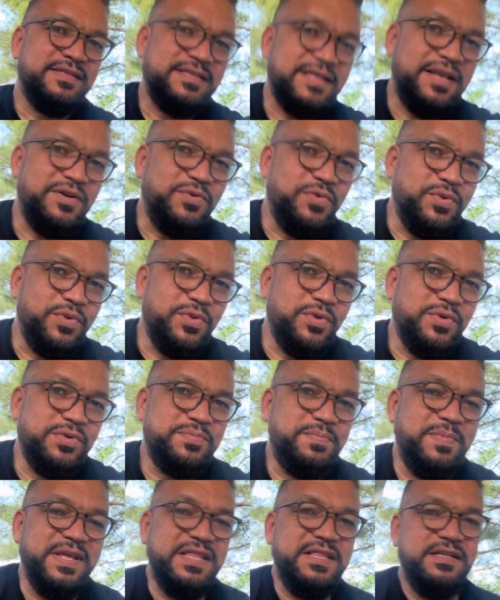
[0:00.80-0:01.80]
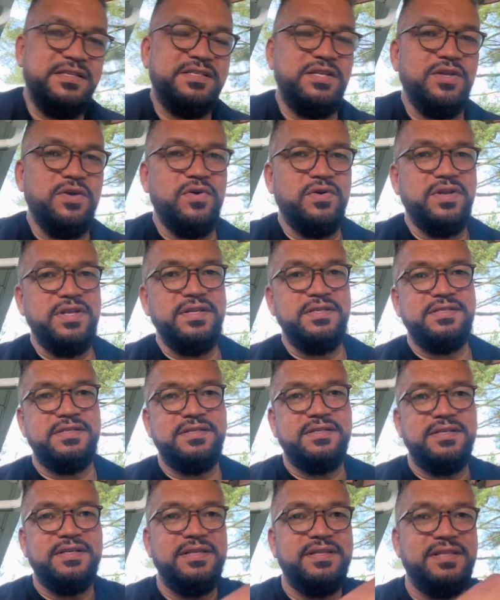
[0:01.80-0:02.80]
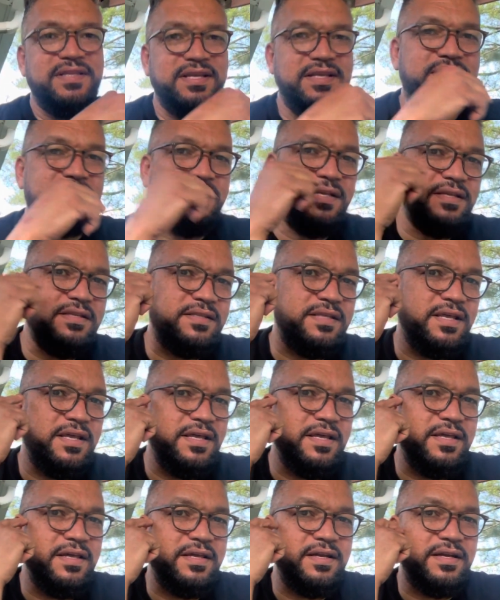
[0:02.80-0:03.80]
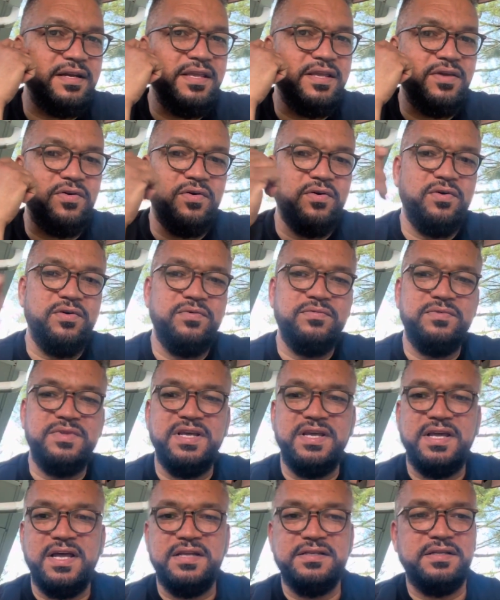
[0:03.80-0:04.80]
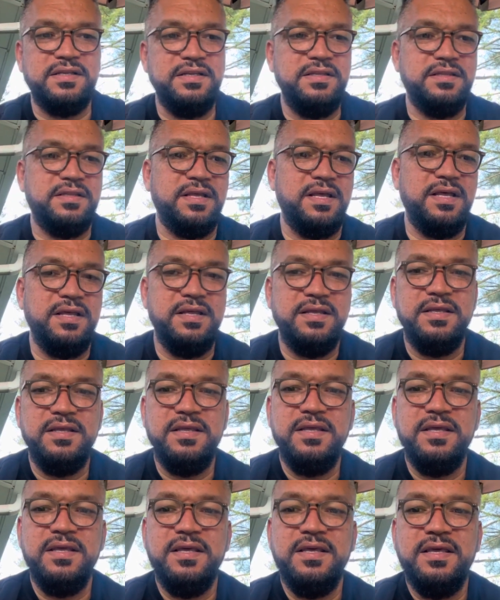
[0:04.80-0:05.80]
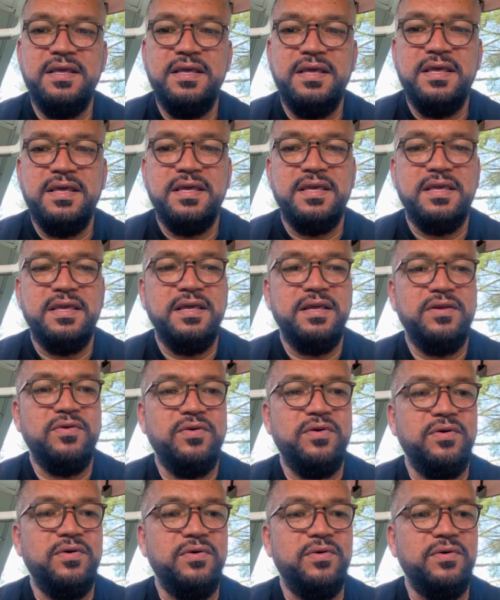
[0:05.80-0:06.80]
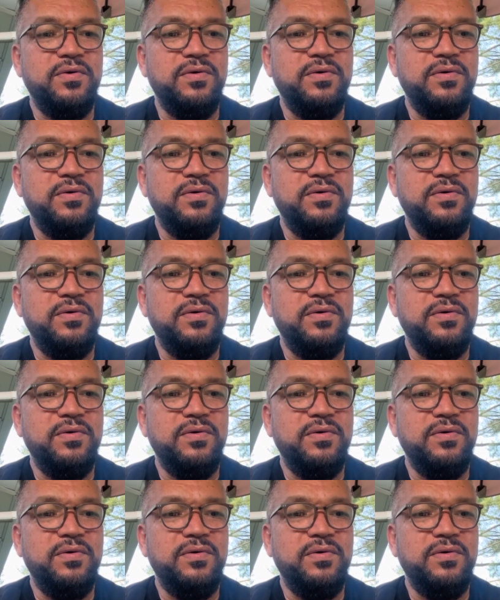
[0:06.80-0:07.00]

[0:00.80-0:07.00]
Saludos, bendiciones desde este rincón de casita. Quiero